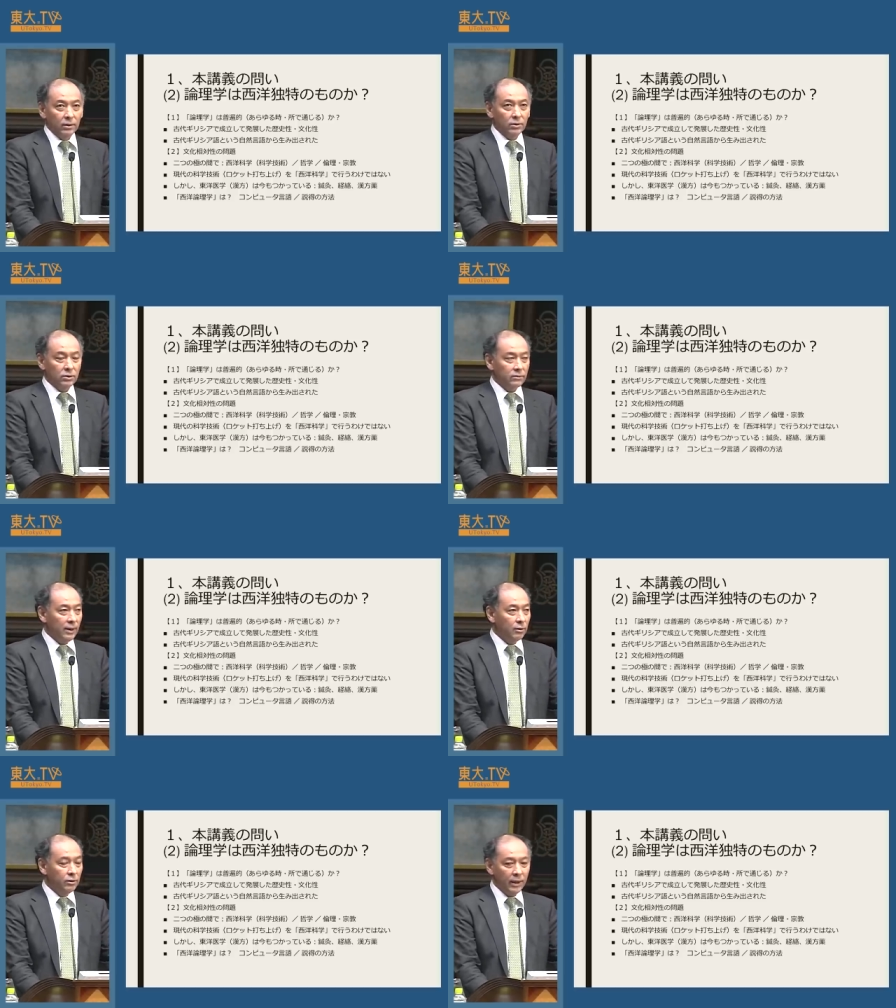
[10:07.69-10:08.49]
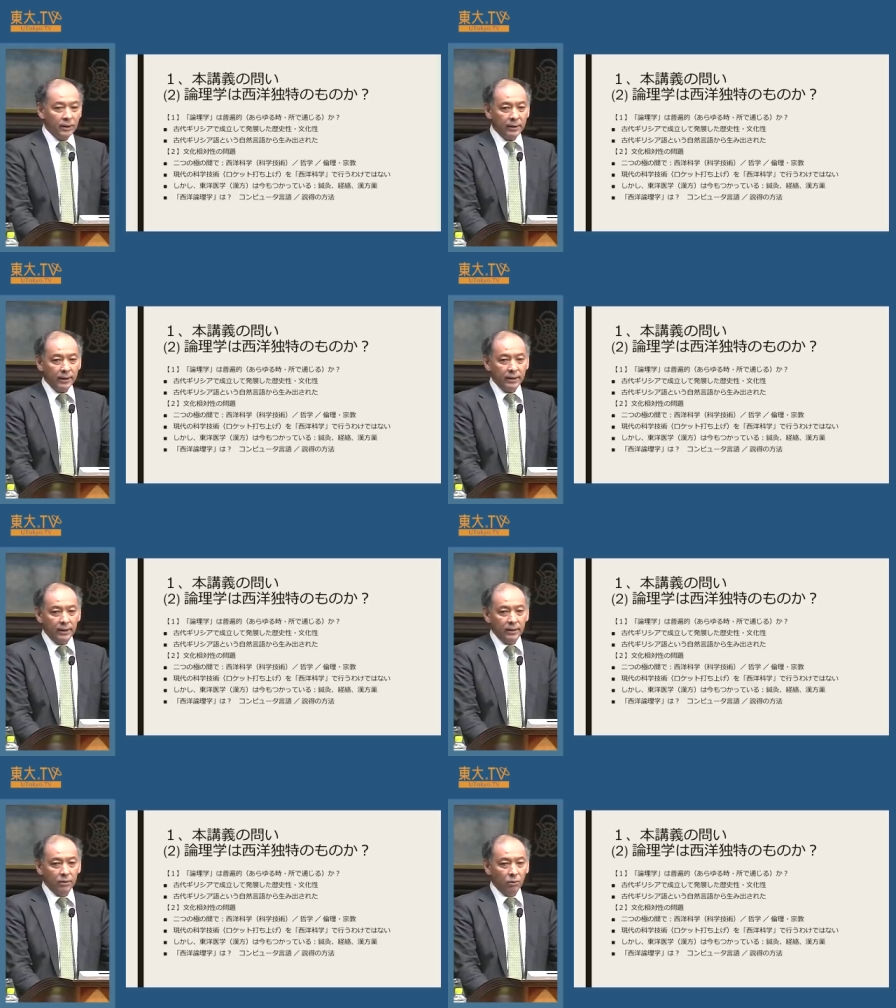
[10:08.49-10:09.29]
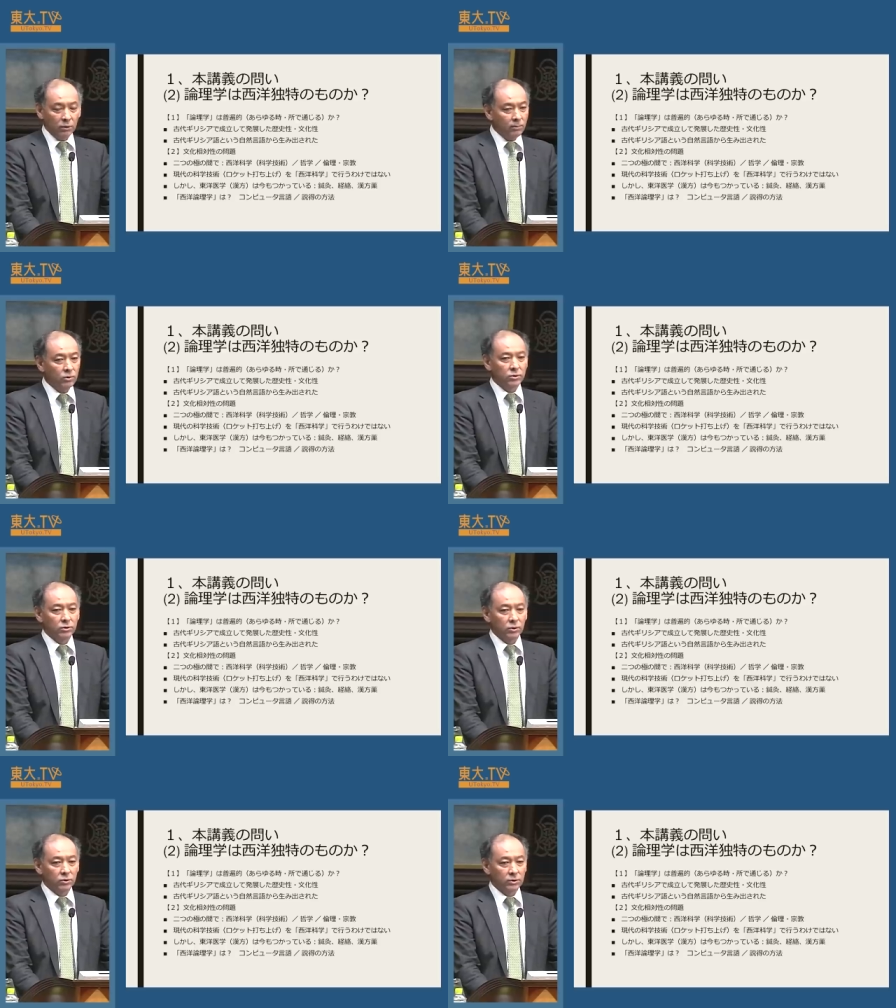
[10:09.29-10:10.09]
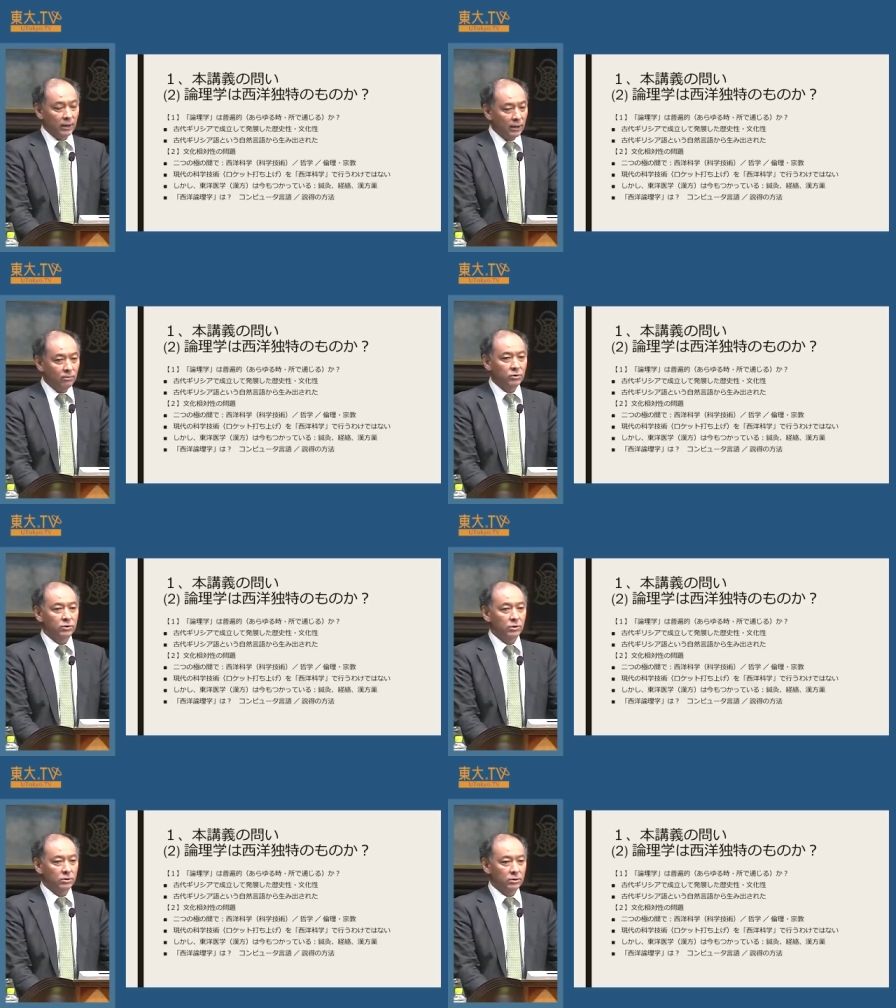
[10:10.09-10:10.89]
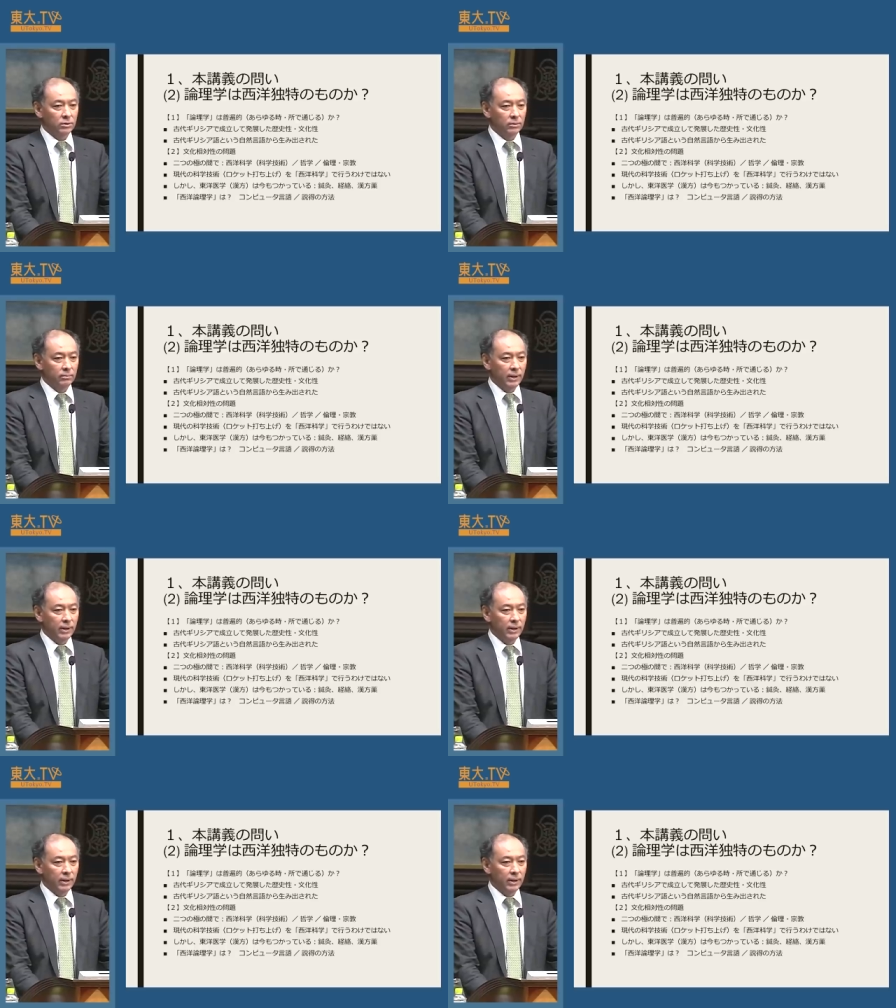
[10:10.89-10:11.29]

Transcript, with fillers: 一つは普遍的どこでも通用する誰でも通用する